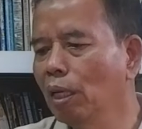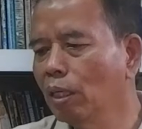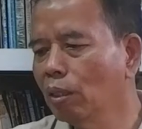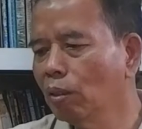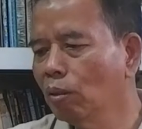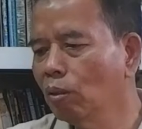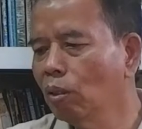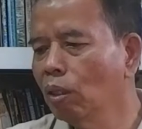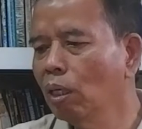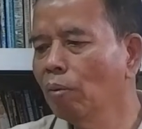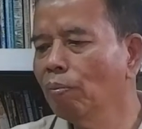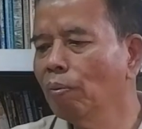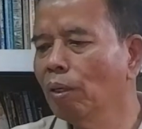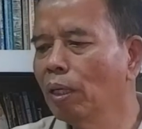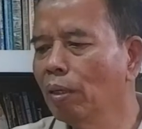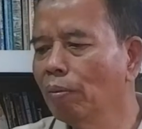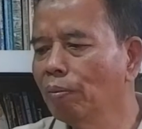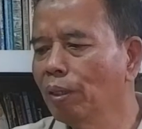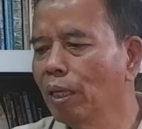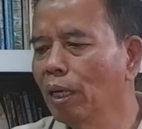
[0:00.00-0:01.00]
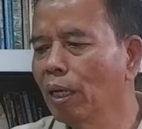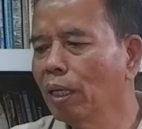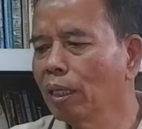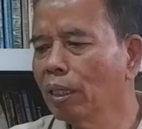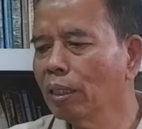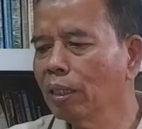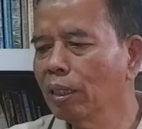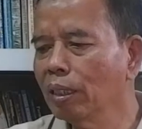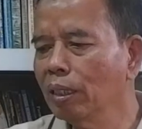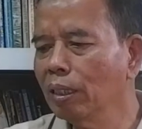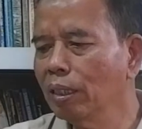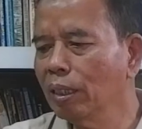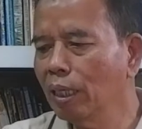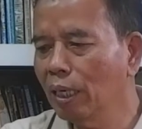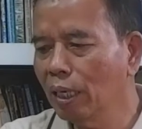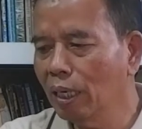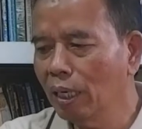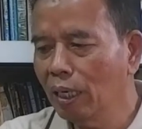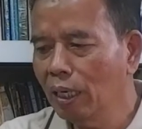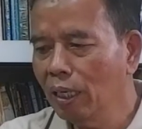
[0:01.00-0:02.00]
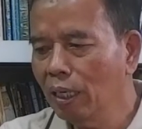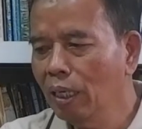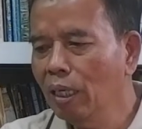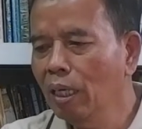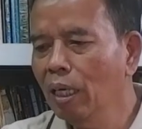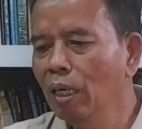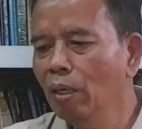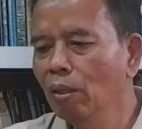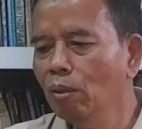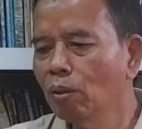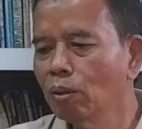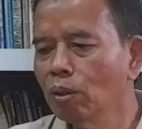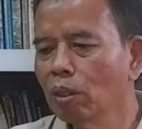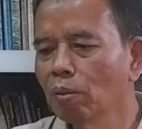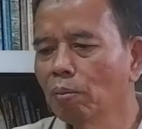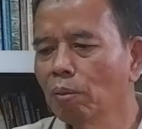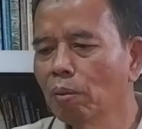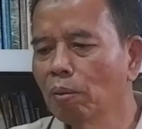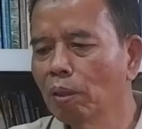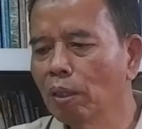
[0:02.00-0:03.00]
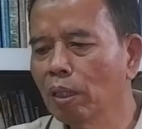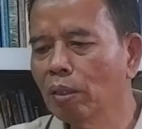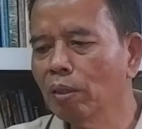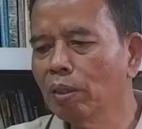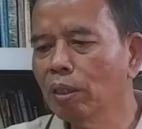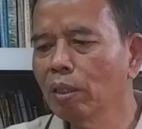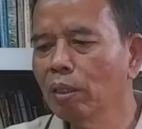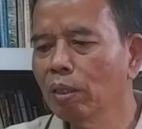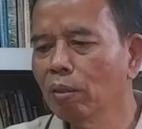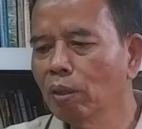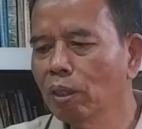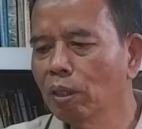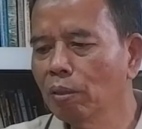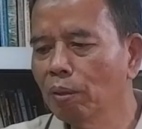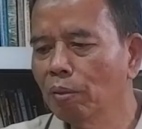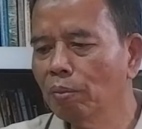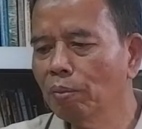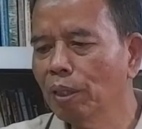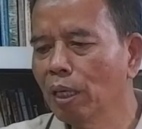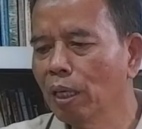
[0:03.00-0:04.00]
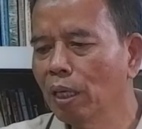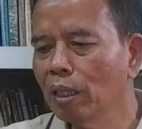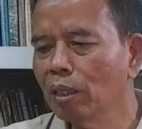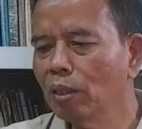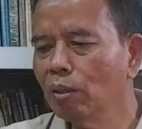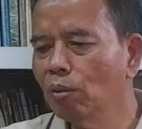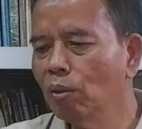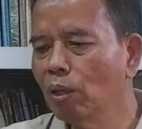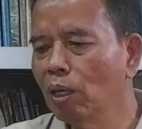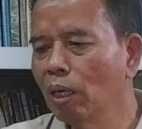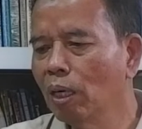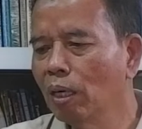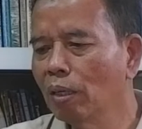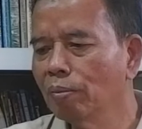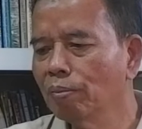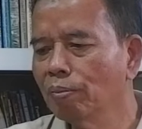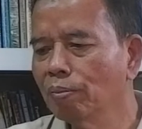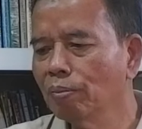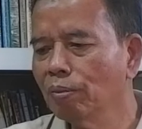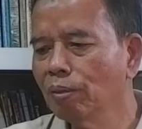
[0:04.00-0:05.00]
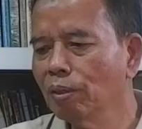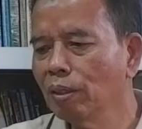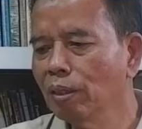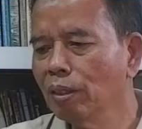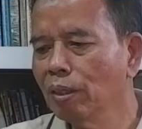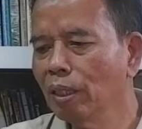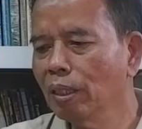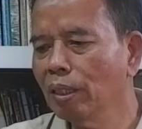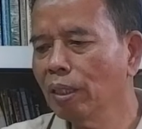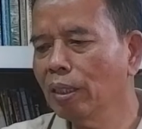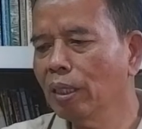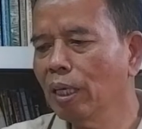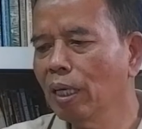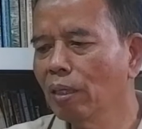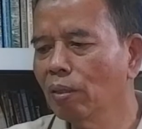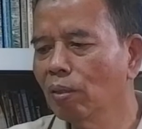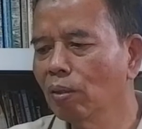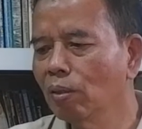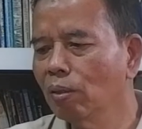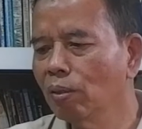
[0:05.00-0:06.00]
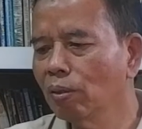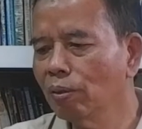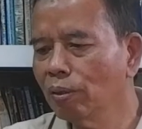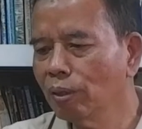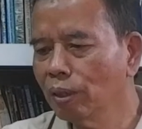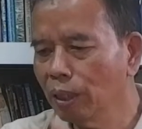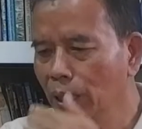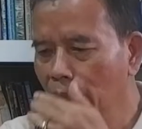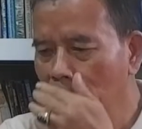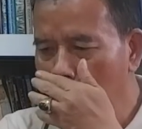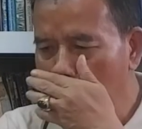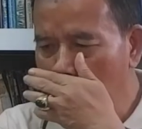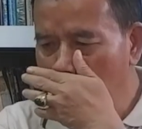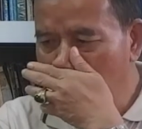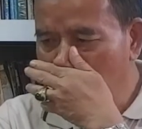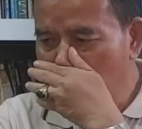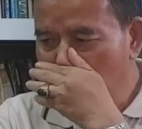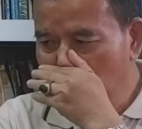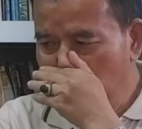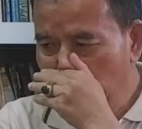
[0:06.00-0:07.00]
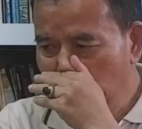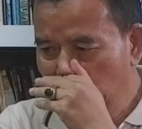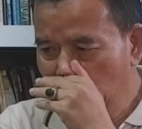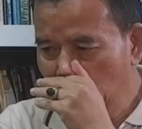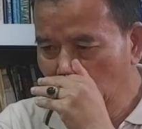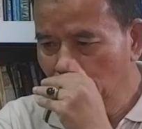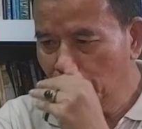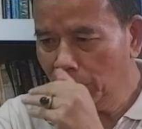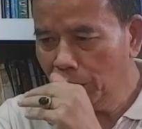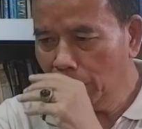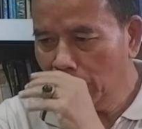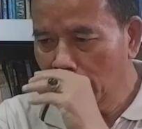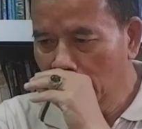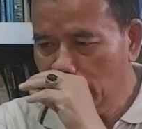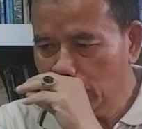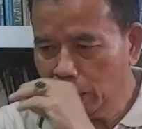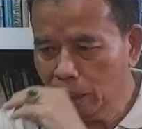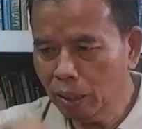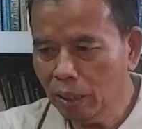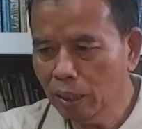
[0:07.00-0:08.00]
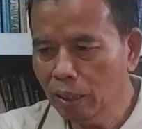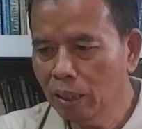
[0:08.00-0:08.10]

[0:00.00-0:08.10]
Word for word: penanggung kepada pihak ketiga untuk memenuhi kewajiban pihak kedua yang ditanggung ya di dalam istilah